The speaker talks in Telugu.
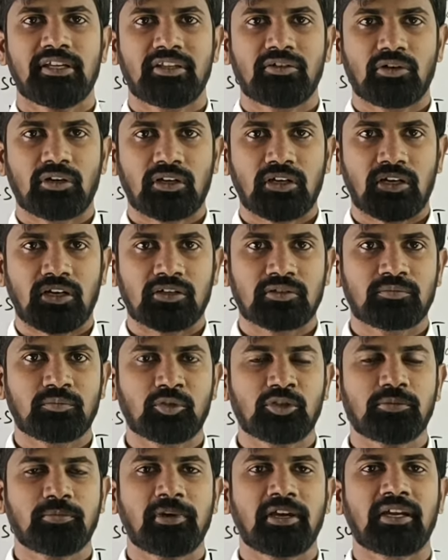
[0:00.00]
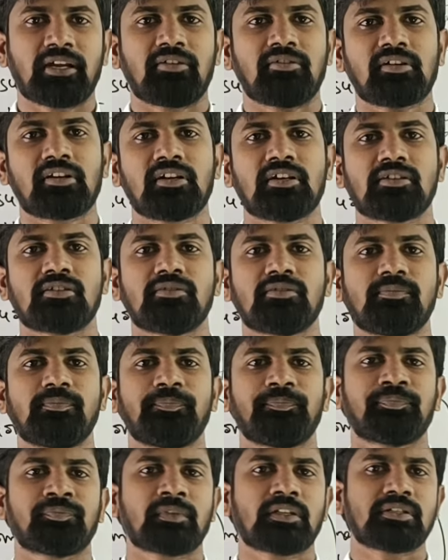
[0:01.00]
ఇది ఒక అద్భుతమైన అవకాశం
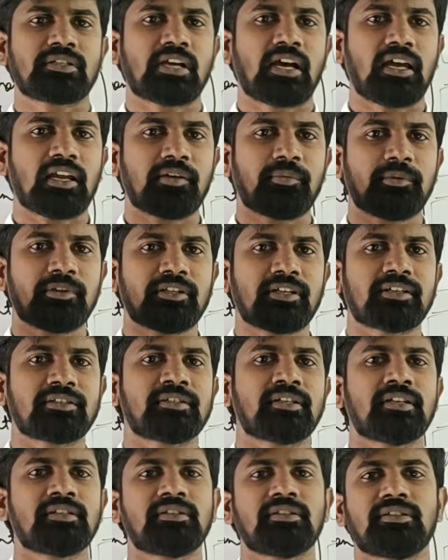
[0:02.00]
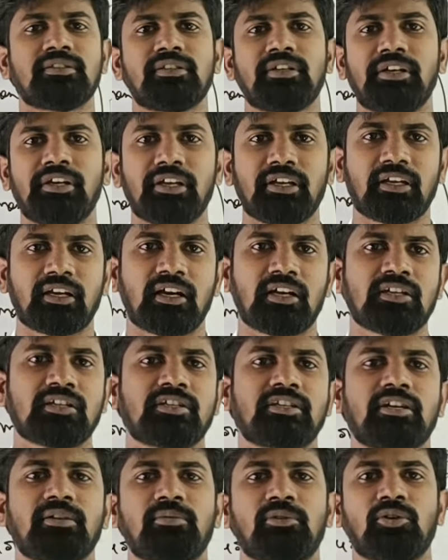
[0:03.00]
చాలామంది ఎస్ఎస్సి జీడీ
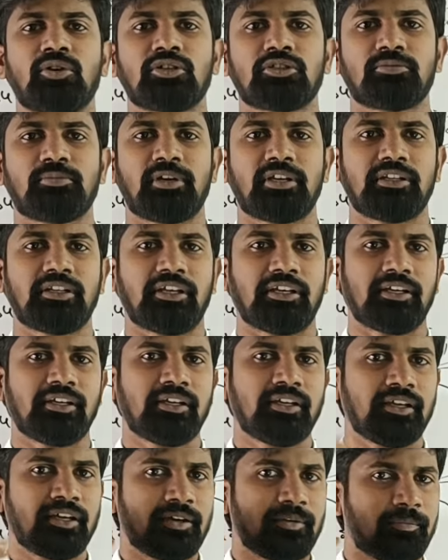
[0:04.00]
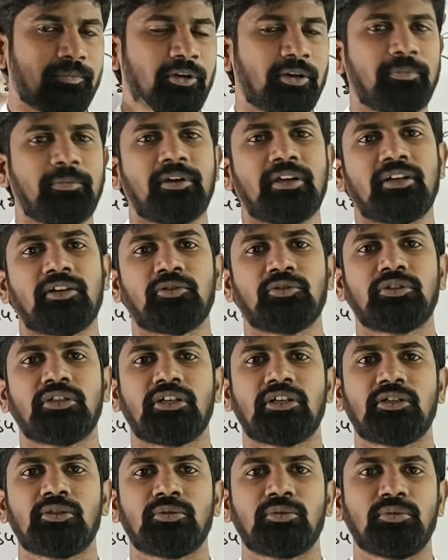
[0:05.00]
కానిస్టేబుల్ కోసం అయితే ప్రిపేర్
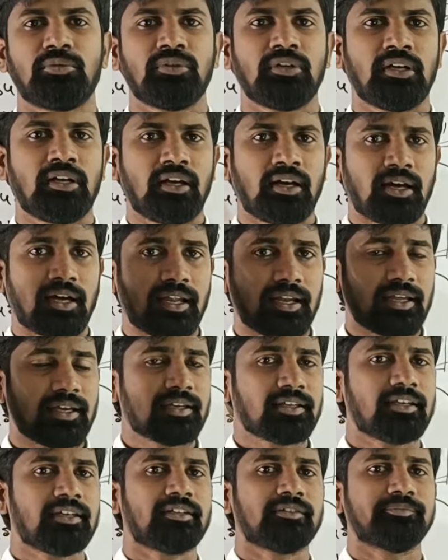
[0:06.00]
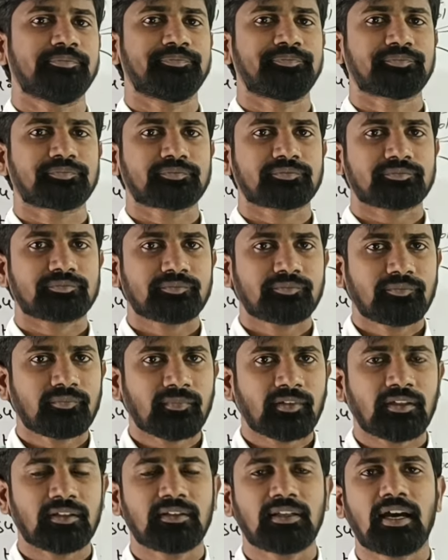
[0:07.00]
అవుతారు అలాగే
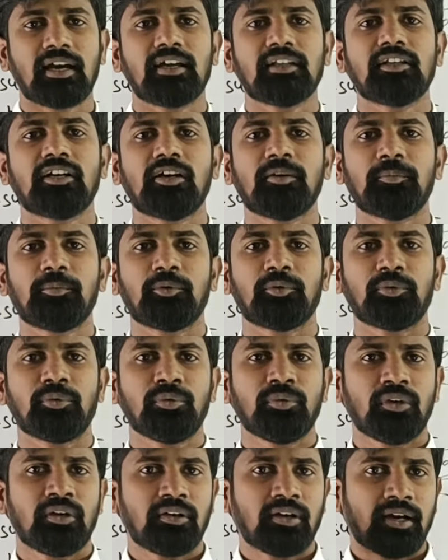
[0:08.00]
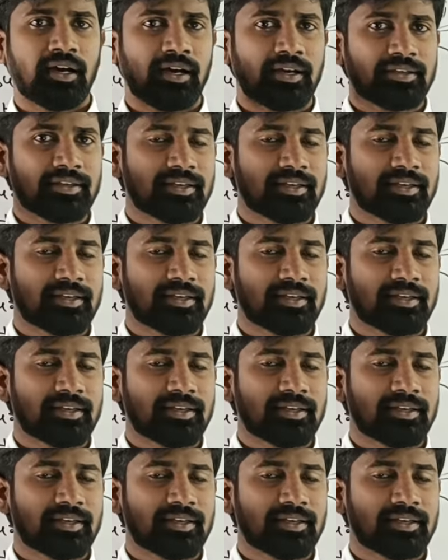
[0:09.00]
దాదాపు ఆ